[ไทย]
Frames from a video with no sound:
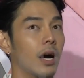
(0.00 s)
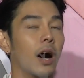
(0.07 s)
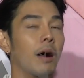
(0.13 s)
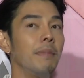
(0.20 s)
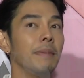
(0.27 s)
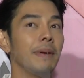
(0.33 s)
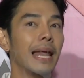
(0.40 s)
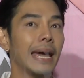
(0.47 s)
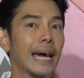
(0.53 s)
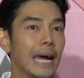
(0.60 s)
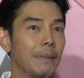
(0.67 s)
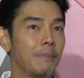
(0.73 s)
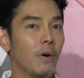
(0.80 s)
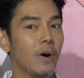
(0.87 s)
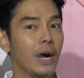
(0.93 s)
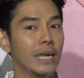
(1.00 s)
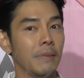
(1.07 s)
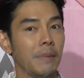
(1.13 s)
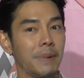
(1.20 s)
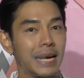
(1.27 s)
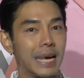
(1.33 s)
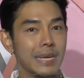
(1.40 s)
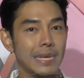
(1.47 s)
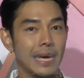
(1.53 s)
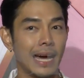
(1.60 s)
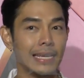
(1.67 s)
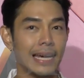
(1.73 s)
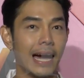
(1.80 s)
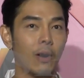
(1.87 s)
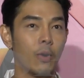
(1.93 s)
อ๋อไม่เป็นไรครับเพราะว่าถ้ามันเป็นคดี
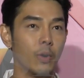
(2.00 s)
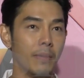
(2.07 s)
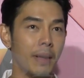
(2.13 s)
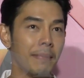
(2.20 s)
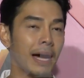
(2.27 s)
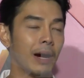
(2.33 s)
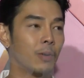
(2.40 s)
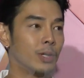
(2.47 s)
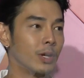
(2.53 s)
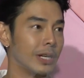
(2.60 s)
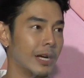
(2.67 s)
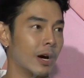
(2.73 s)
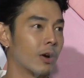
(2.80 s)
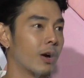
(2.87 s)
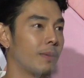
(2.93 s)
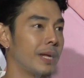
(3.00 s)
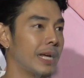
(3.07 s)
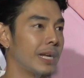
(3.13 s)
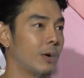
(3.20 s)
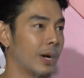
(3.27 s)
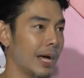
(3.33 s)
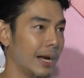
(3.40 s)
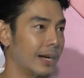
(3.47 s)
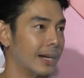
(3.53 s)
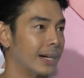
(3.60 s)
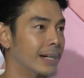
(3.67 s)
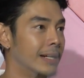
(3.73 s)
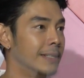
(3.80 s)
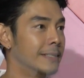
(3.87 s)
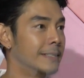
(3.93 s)
อาญาคุณไม่มาคุณต้องหนีออกนอกประเทศเท่านั้นนะ
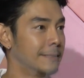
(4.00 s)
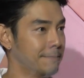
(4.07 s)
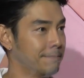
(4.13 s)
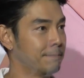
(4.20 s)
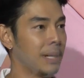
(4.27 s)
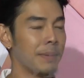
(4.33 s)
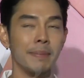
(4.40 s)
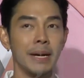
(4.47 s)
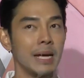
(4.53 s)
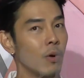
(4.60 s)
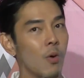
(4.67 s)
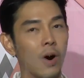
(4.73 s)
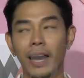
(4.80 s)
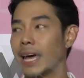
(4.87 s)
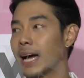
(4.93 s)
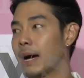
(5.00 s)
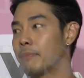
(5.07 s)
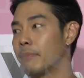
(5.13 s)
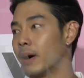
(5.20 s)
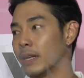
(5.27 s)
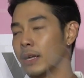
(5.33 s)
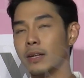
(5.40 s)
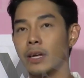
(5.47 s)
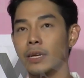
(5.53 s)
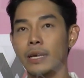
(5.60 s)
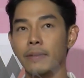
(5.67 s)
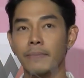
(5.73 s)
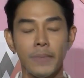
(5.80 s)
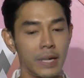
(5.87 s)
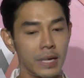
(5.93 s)
ฮะอืมไม่ไม่ห่วงเลยครับเพราะตอน
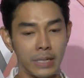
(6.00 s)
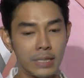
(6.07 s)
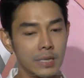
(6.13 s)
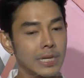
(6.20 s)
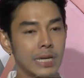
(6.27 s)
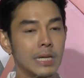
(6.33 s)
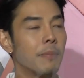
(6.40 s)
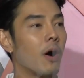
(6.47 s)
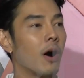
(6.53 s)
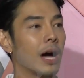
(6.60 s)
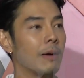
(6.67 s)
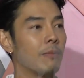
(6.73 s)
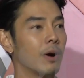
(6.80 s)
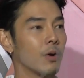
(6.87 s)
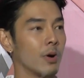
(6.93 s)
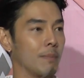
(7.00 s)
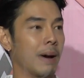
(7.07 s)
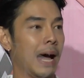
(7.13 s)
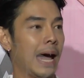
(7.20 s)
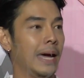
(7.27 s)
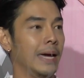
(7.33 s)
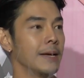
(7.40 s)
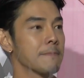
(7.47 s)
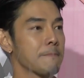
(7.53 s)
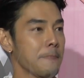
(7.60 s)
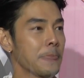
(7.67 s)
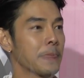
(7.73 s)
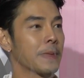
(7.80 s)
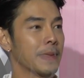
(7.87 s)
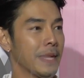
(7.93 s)
นี้คืออย่างที่บอกครับว่ากฎหมาย
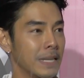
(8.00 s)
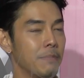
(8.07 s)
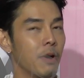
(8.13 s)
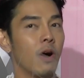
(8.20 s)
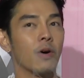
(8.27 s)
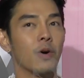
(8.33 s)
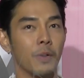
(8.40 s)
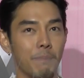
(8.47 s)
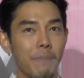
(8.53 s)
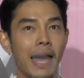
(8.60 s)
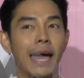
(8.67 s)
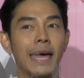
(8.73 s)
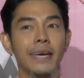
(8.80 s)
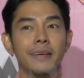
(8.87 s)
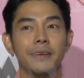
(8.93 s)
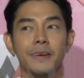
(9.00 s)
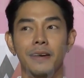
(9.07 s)
อย่างที่บอกกฎหมาย